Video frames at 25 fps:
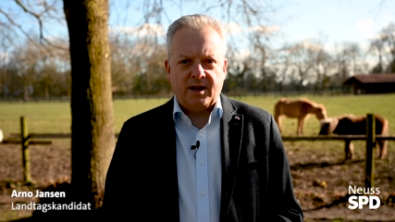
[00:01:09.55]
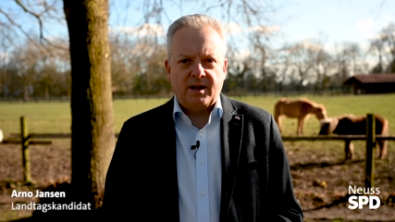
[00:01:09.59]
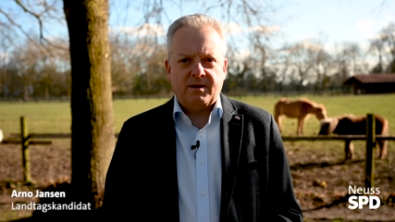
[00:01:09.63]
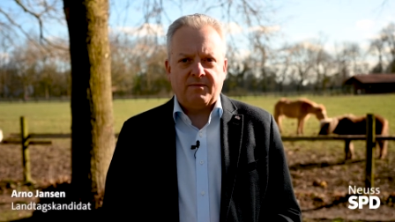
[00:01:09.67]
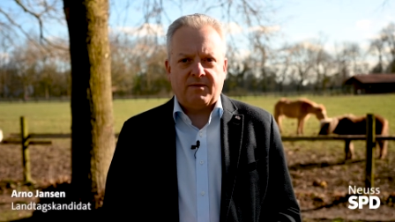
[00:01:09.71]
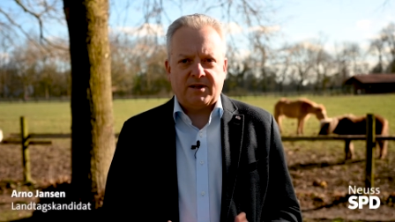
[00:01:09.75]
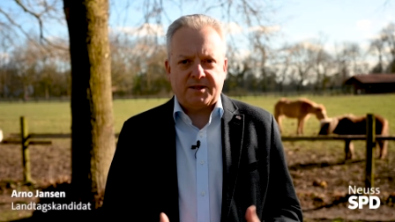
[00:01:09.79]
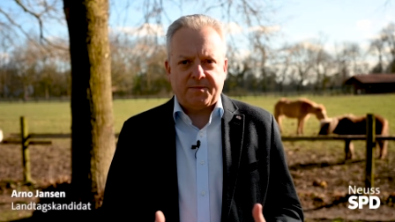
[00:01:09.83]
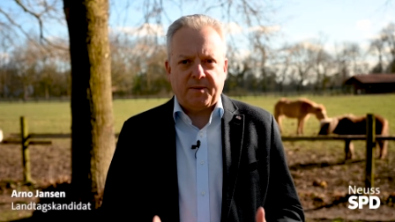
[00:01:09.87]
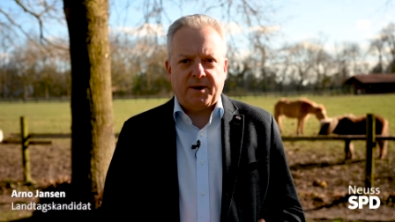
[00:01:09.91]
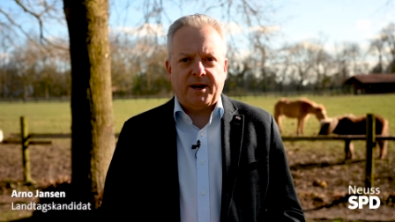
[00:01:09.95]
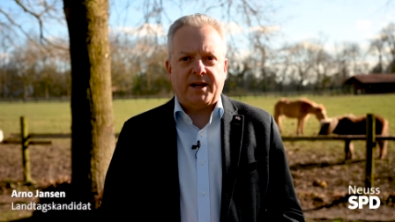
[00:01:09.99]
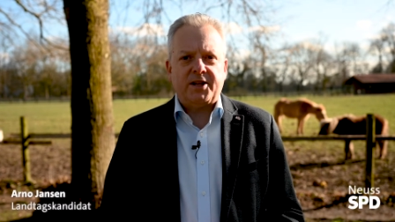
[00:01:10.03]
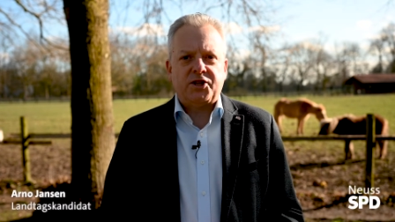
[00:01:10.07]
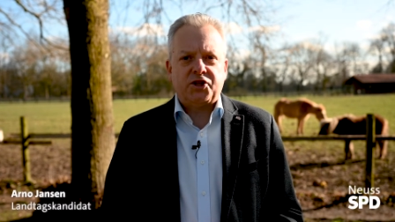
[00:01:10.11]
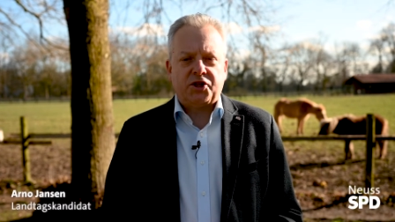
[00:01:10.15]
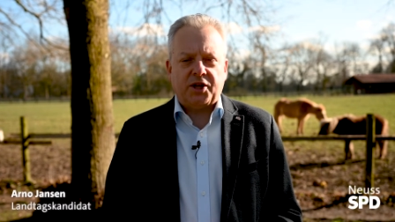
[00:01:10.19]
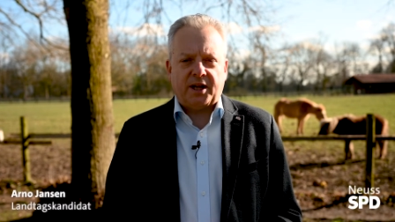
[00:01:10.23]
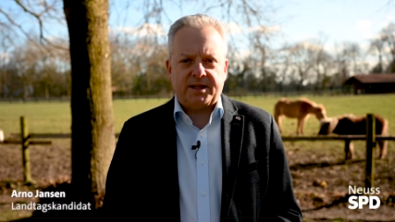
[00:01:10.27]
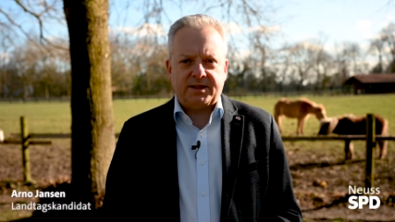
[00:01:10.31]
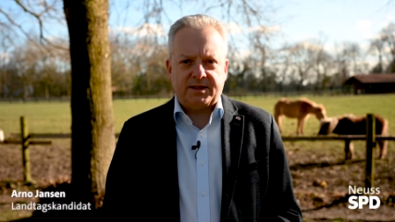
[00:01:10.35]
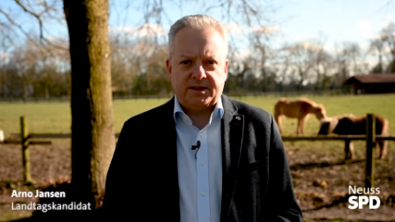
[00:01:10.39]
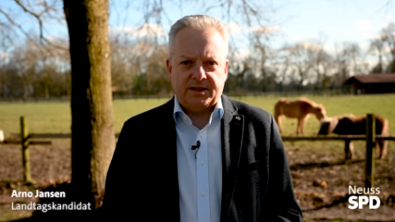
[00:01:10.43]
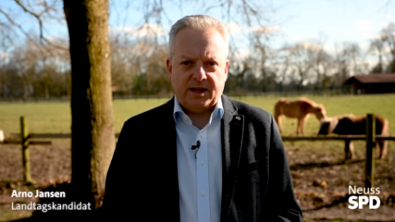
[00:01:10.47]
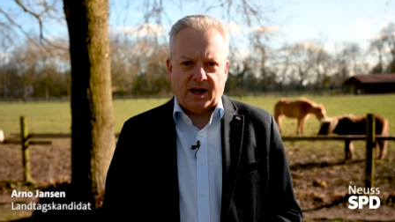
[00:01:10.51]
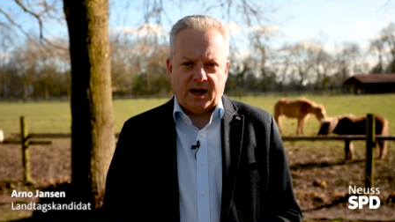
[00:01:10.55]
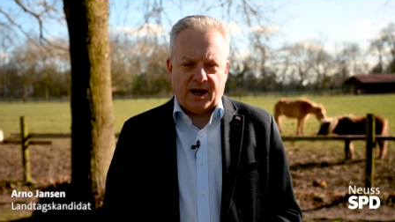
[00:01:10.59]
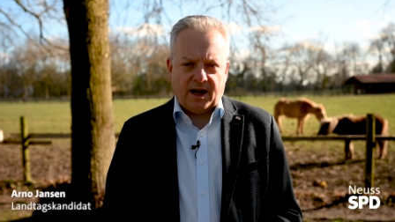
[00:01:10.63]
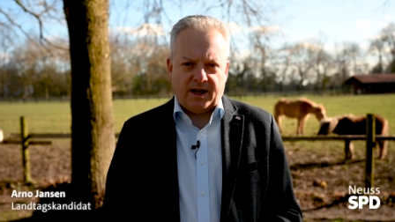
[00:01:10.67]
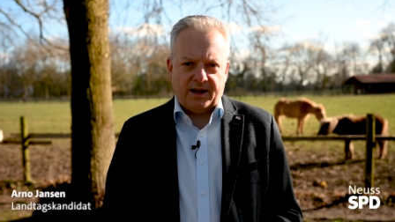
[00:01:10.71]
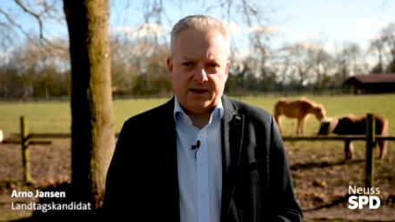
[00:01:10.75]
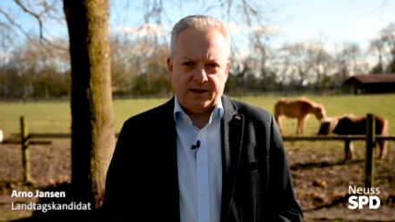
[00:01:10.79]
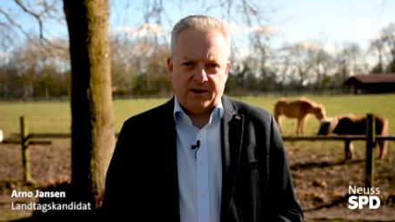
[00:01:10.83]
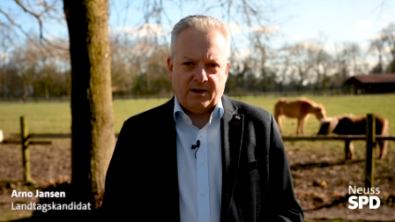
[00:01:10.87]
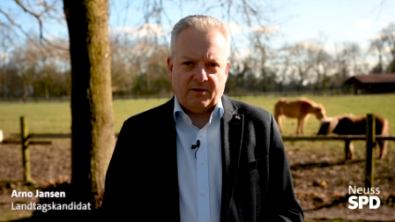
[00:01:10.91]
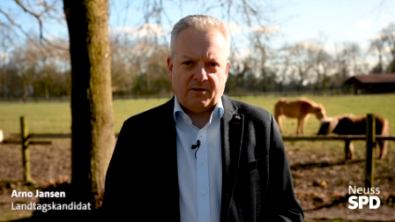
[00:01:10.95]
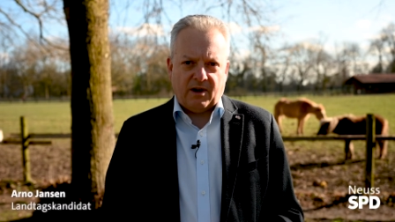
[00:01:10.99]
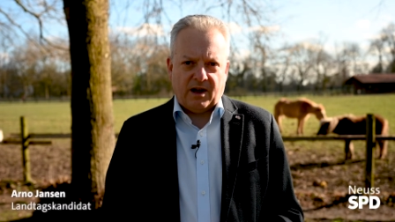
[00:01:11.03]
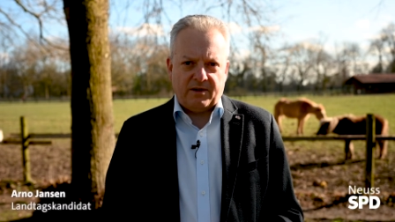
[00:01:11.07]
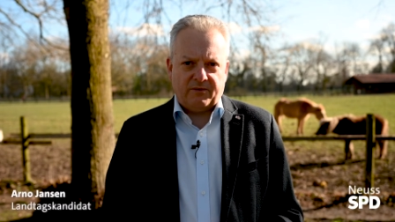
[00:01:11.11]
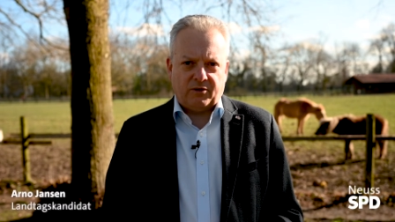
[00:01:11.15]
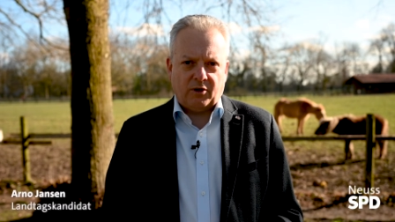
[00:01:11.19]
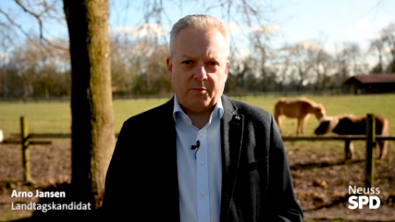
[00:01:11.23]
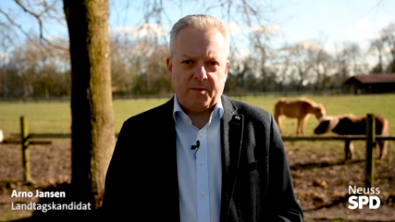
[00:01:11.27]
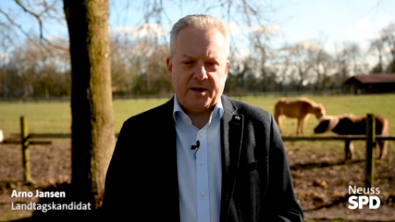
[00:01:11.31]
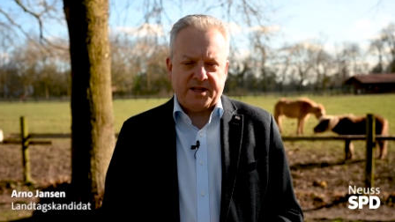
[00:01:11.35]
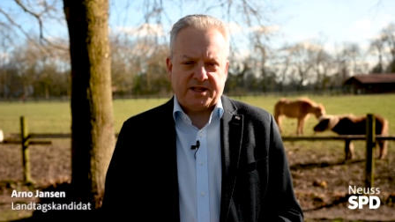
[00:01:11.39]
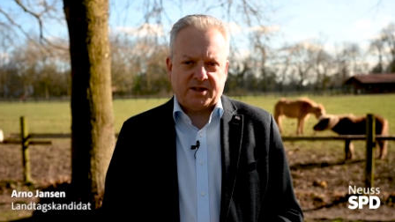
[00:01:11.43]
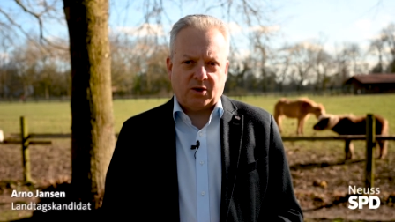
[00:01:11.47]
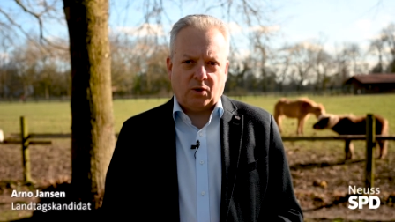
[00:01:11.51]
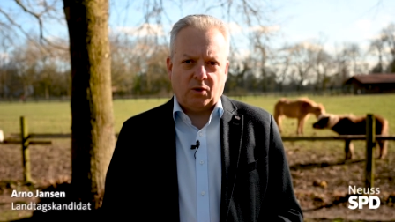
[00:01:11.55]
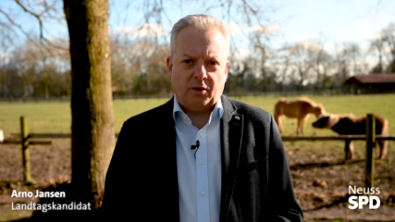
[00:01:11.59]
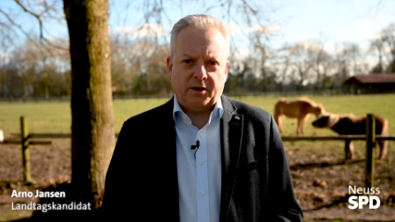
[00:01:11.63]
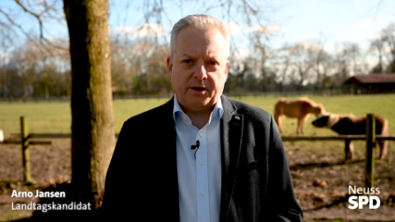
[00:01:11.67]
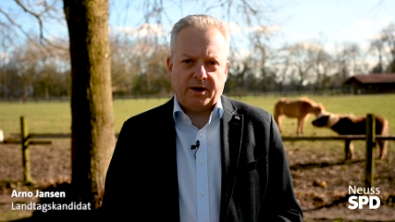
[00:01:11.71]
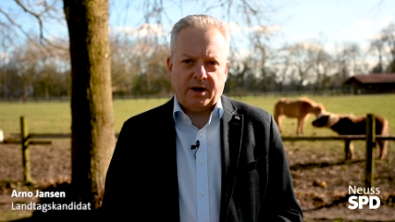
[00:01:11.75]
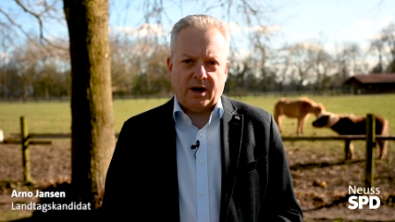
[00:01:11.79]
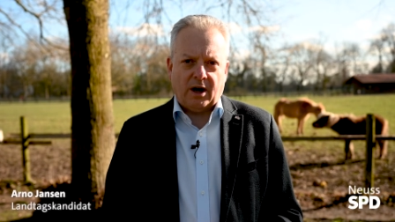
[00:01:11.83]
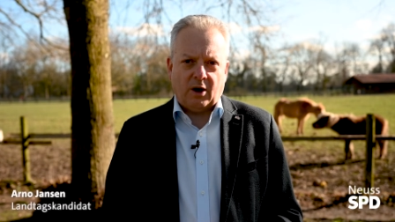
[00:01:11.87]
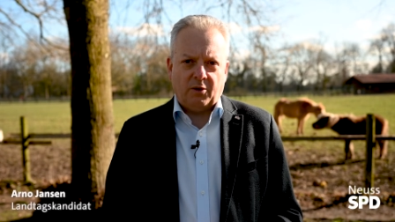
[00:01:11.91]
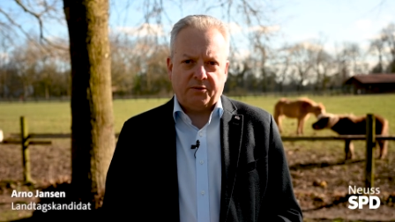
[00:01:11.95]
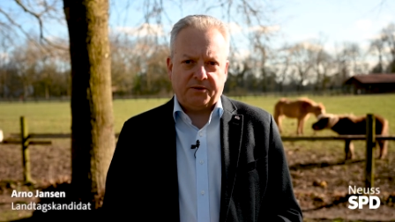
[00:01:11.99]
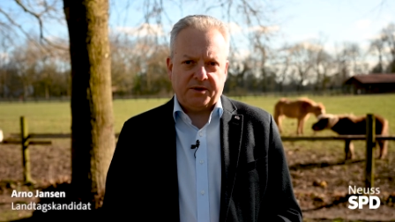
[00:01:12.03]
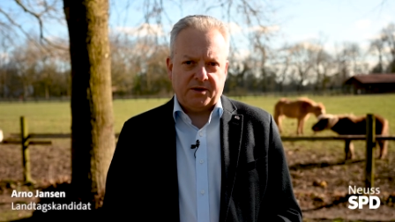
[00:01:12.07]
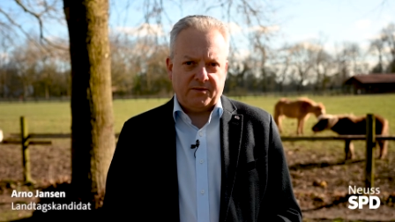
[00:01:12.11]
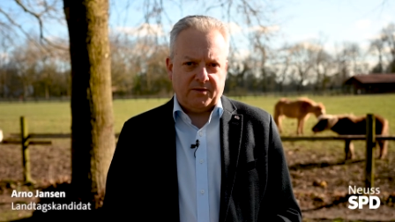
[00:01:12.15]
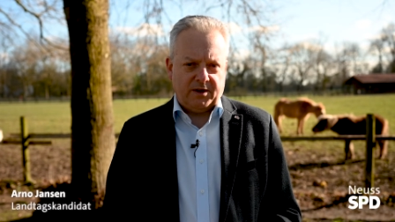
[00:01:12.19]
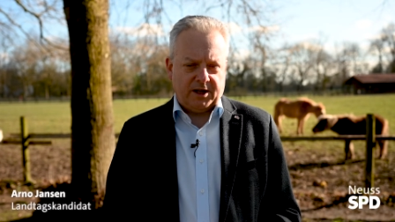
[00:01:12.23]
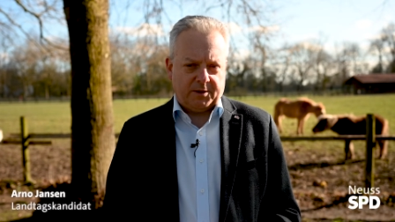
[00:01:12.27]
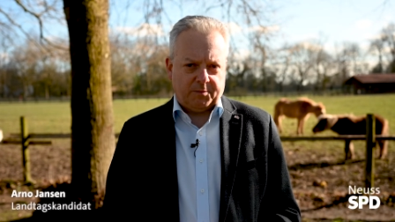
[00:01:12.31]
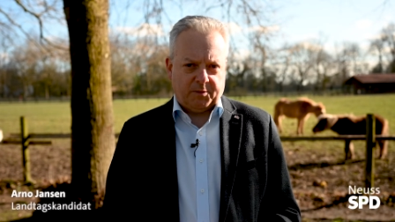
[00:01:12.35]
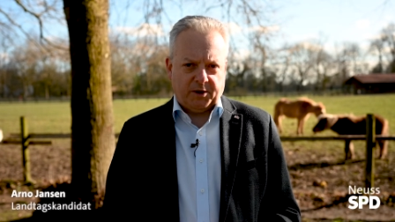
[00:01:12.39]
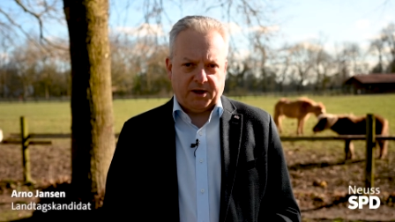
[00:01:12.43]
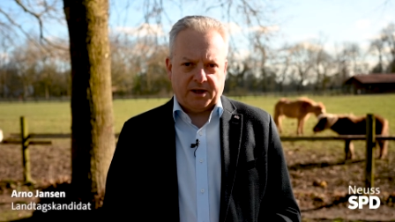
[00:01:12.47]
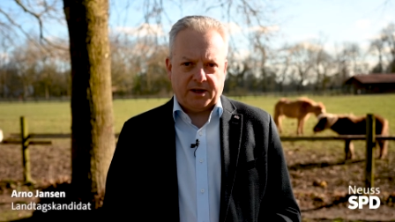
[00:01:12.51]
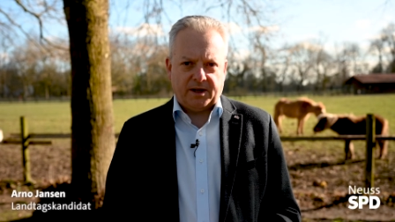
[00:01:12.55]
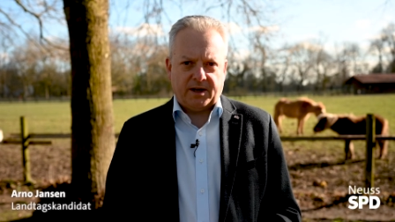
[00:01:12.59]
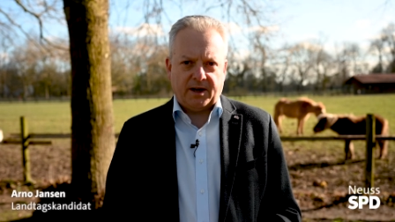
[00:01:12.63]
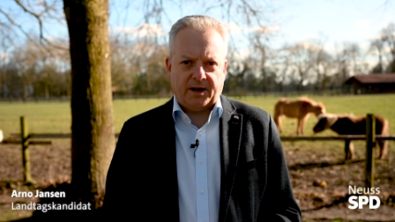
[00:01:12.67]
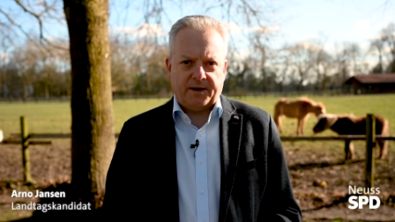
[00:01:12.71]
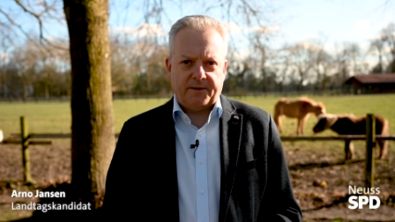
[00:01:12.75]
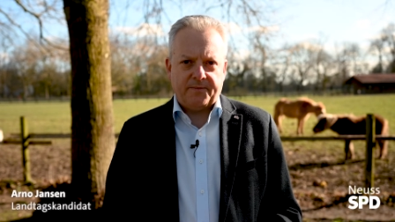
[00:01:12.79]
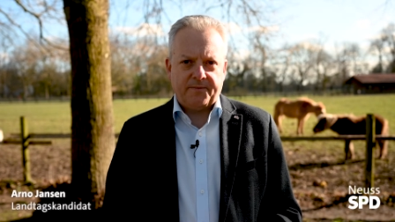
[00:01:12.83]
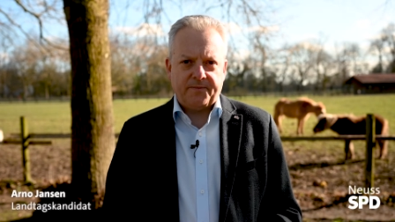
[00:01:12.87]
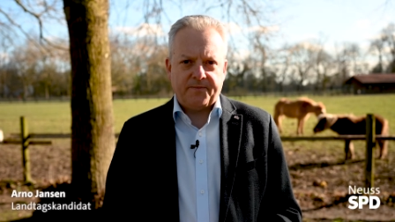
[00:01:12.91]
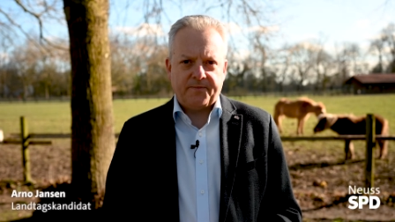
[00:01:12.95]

was man als Stadt da an Verbesserungen auf den Weg bringen kann.